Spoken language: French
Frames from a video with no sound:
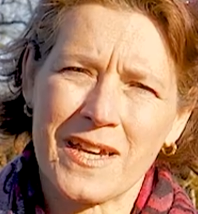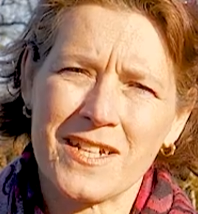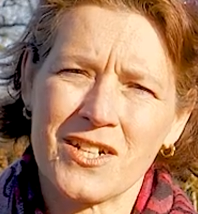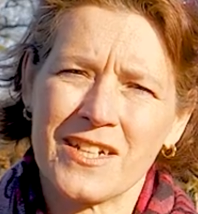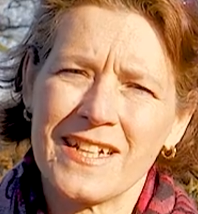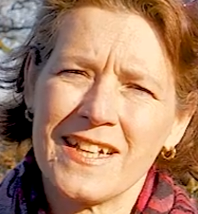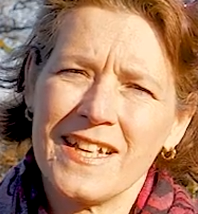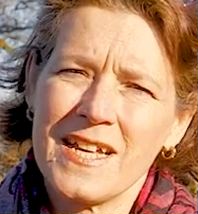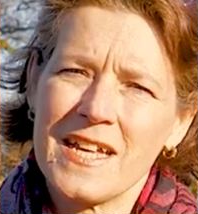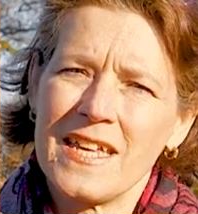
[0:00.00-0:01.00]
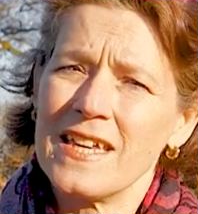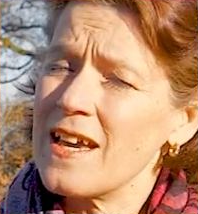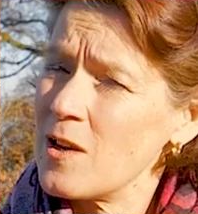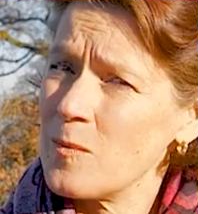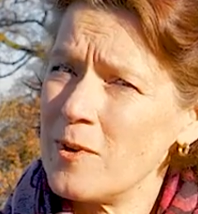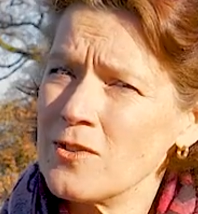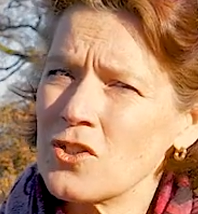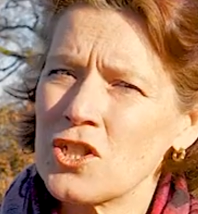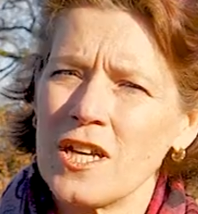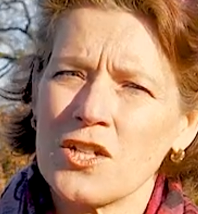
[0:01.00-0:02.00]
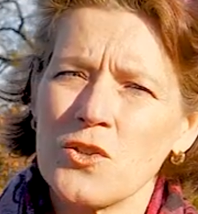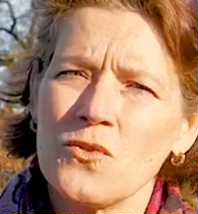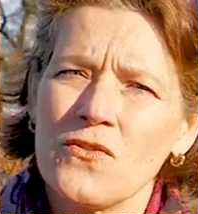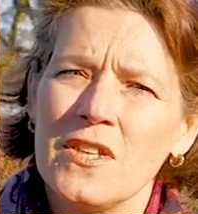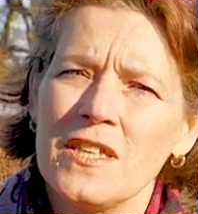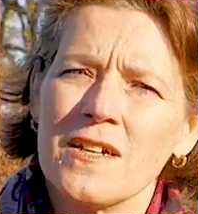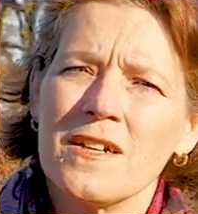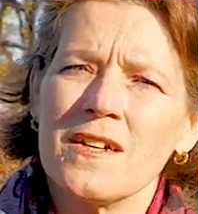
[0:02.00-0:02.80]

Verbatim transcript: âge. Également, chez la jeune fille,